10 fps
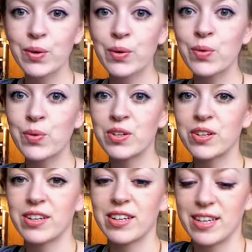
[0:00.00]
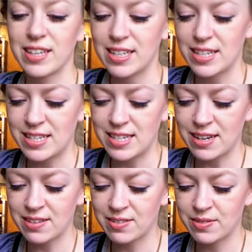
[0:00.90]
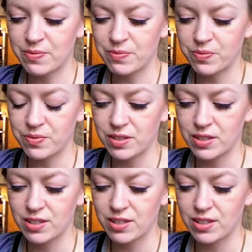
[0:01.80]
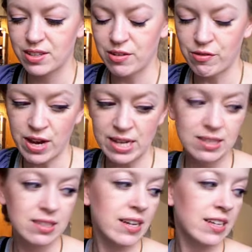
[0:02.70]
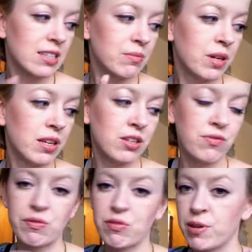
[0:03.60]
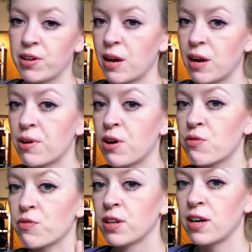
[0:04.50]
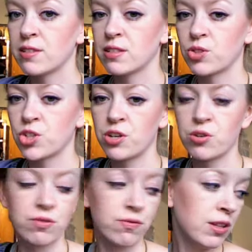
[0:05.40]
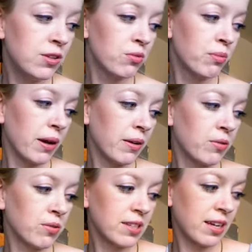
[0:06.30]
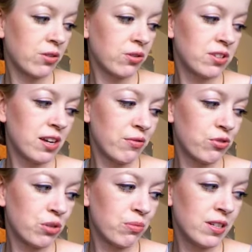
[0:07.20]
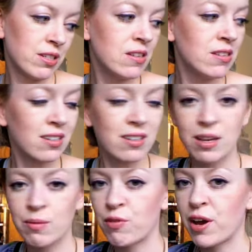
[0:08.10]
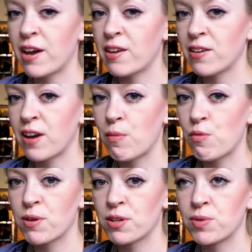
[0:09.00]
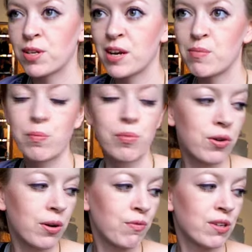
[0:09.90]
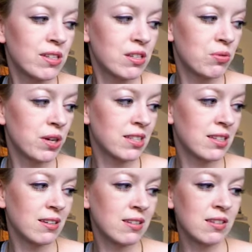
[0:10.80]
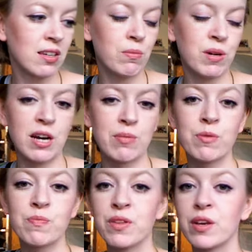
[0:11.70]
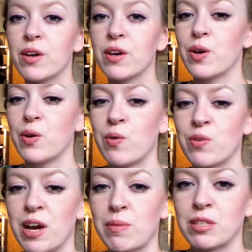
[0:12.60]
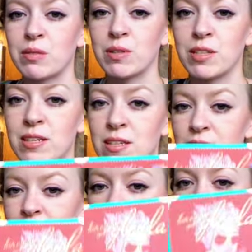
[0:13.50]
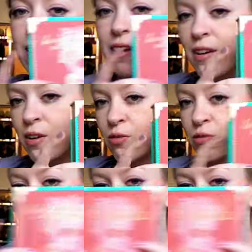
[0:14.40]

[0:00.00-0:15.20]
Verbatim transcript: gut, dann war es das erste Mal. Ich werde, wenn meine Kamera aufgeladen ist, wahrscheinlich noch ein Video machen und ich kann euch dafür schon mal einen Teaser geben, weil einige haben über Twitter ja mitbekommen, was ich so gestern getrieben habe. Und da habe ich mir dieses Set gekauft.